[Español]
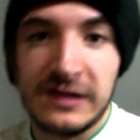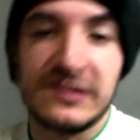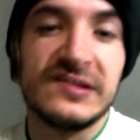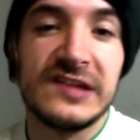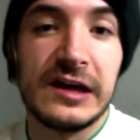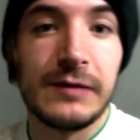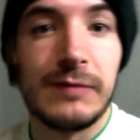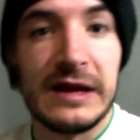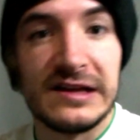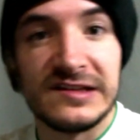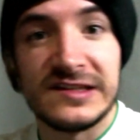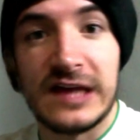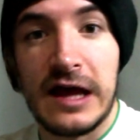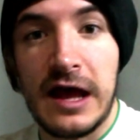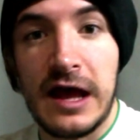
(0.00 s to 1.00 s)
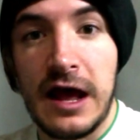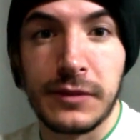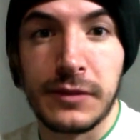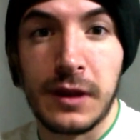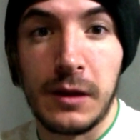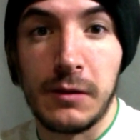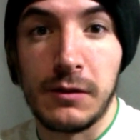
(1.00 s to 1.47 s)
cerveza
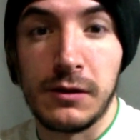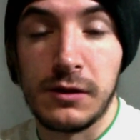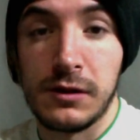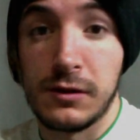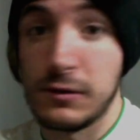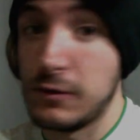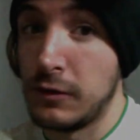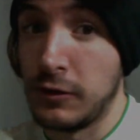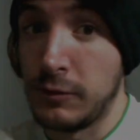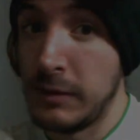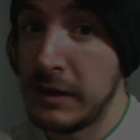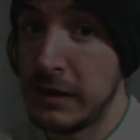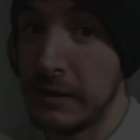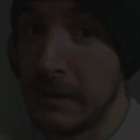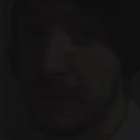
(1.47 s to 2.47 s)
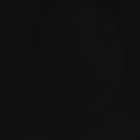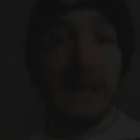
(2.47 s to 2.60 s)
color verde.